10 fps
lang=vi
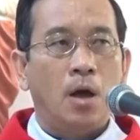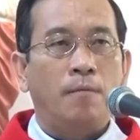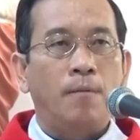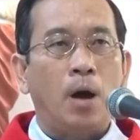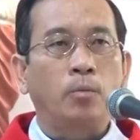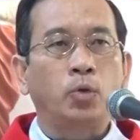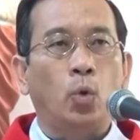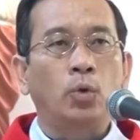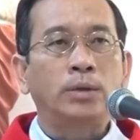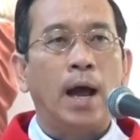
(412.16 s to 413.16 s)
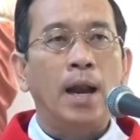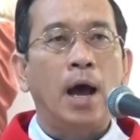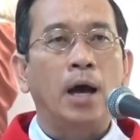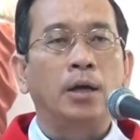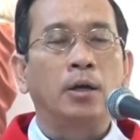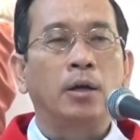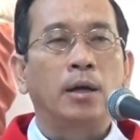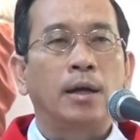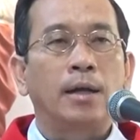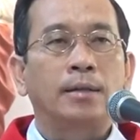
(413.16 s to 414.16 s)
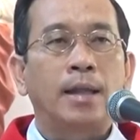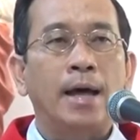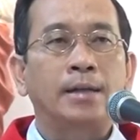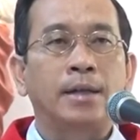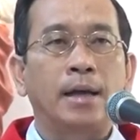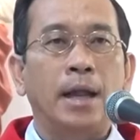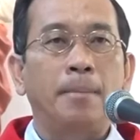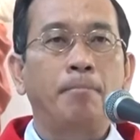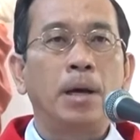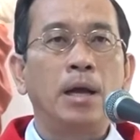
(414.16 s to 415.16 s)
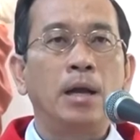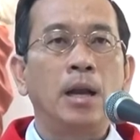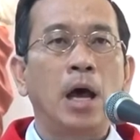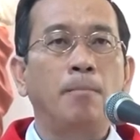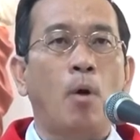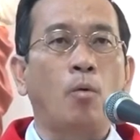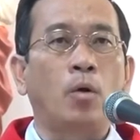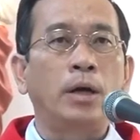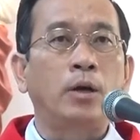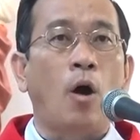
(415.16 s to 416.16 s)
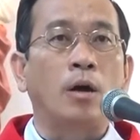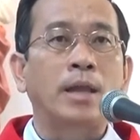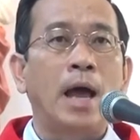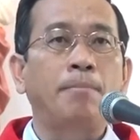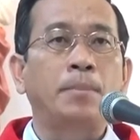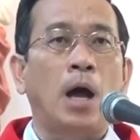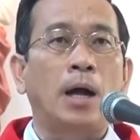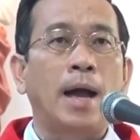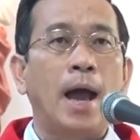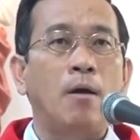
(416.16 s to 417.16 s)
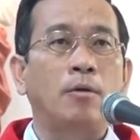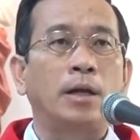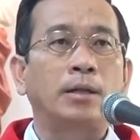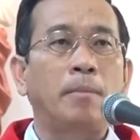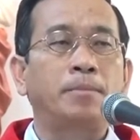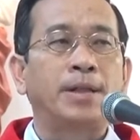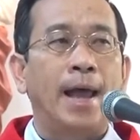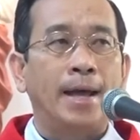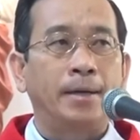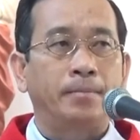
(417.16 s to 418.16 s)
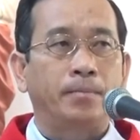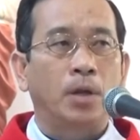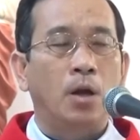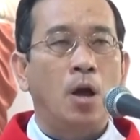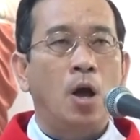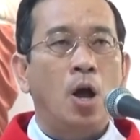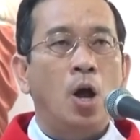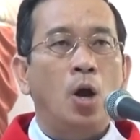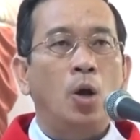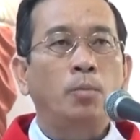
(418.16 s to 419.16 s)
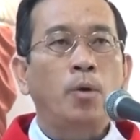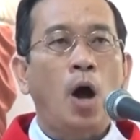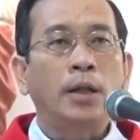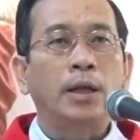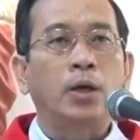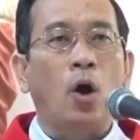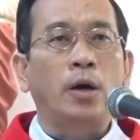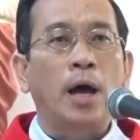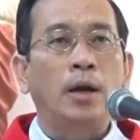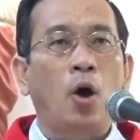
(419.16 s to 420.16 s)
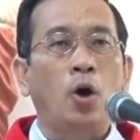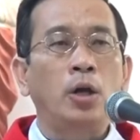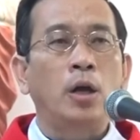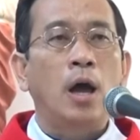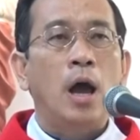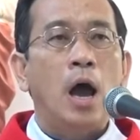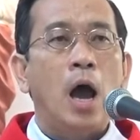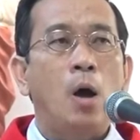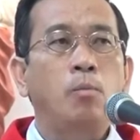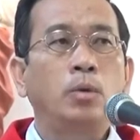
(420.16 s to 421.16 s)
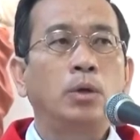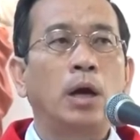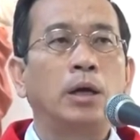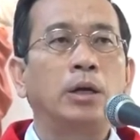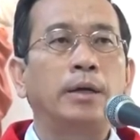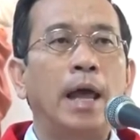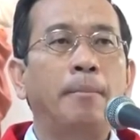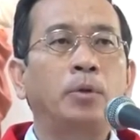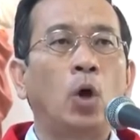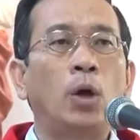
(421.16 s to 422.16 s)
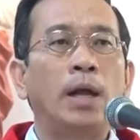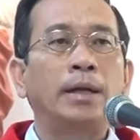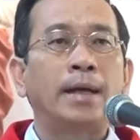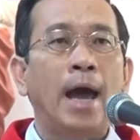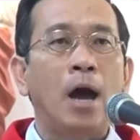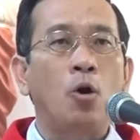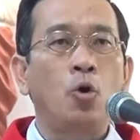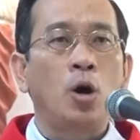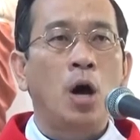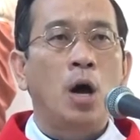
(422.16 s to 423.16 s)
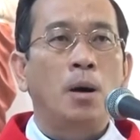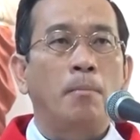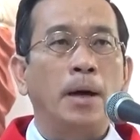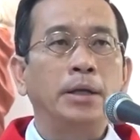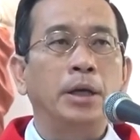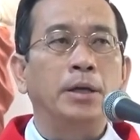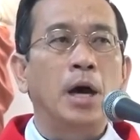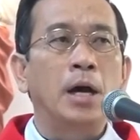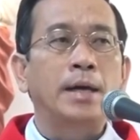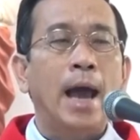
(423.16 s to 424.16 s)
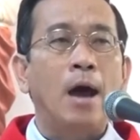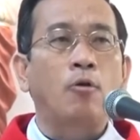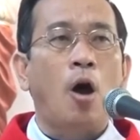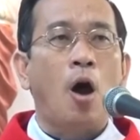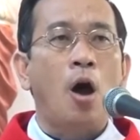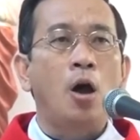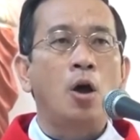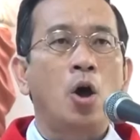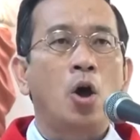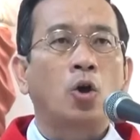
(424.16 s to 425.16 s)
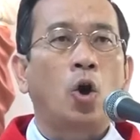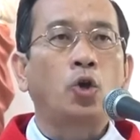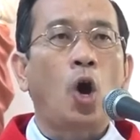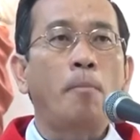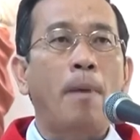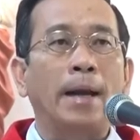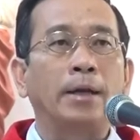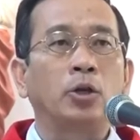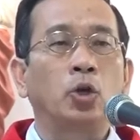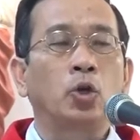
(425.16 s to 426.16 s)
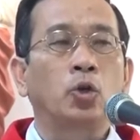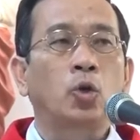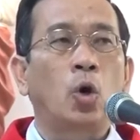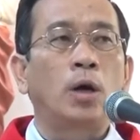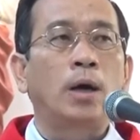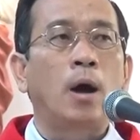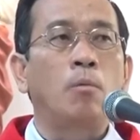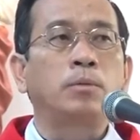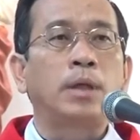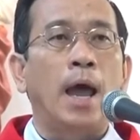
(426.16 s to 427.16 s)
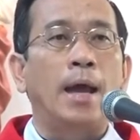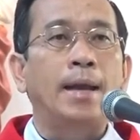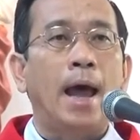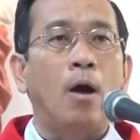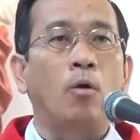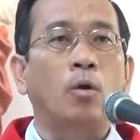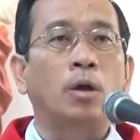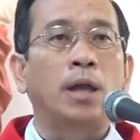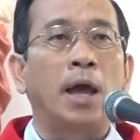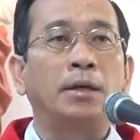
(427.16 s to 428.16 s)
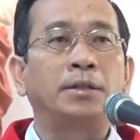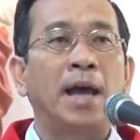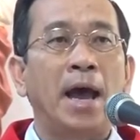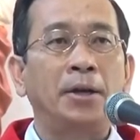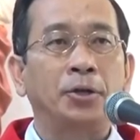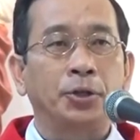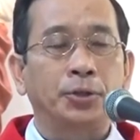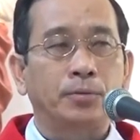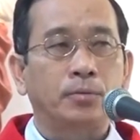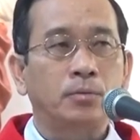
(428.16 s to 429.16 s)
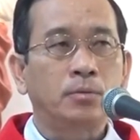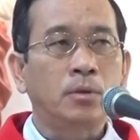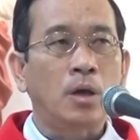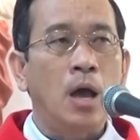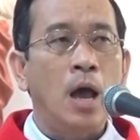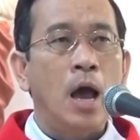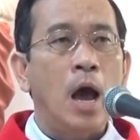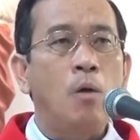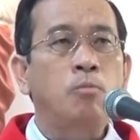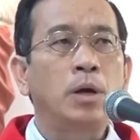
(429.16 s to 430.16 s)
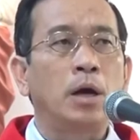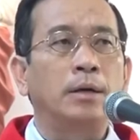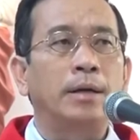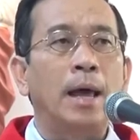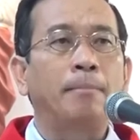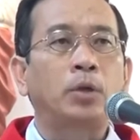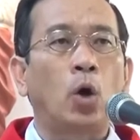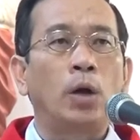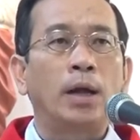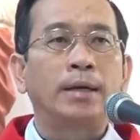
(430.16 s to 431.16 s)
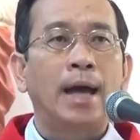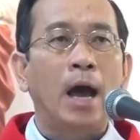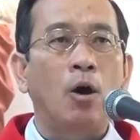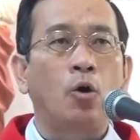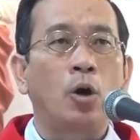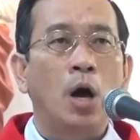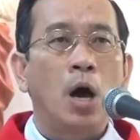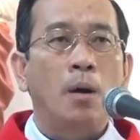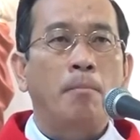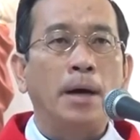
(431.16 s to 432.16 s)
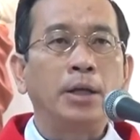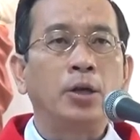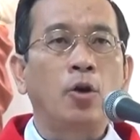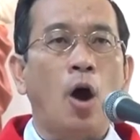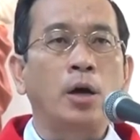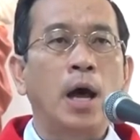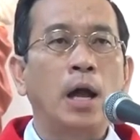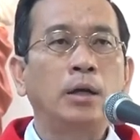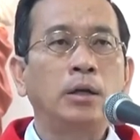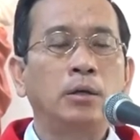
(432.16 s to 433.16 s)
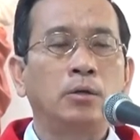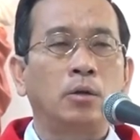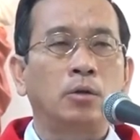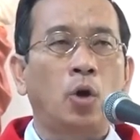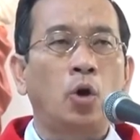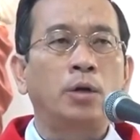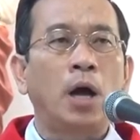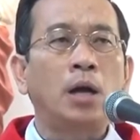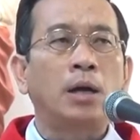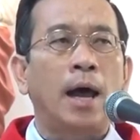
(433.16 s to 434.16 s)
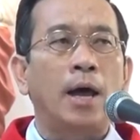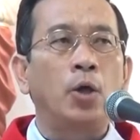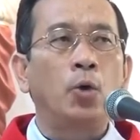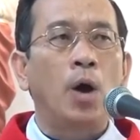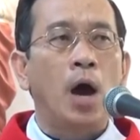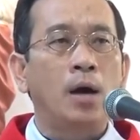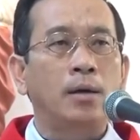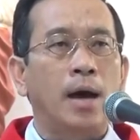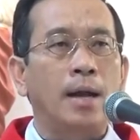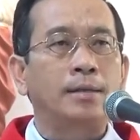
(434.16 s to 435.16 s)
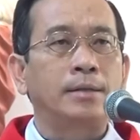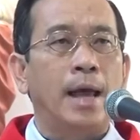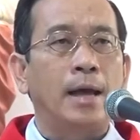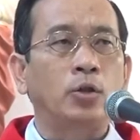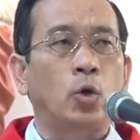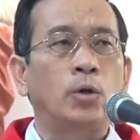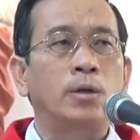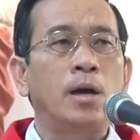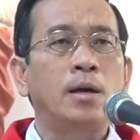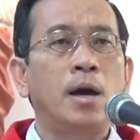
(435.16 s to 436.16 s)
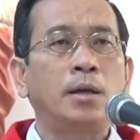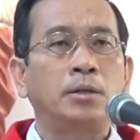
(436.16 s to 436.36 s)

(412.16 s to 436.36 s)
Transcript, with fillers: và ông chủ trả lời ta sẽ đem mi lên một cái ngọn tháp thật cao để thắp sáng lúc đó thì ngọn nến nói ông đừng đem tôi lên cao bởi vì nơi cao đó có gió mạnh tôi không thể nào có thể trái được ông đừng đem tôi lên cao bởi vì ngọn nến tôi rất là yếu ớt ánh sáng tôi rất ít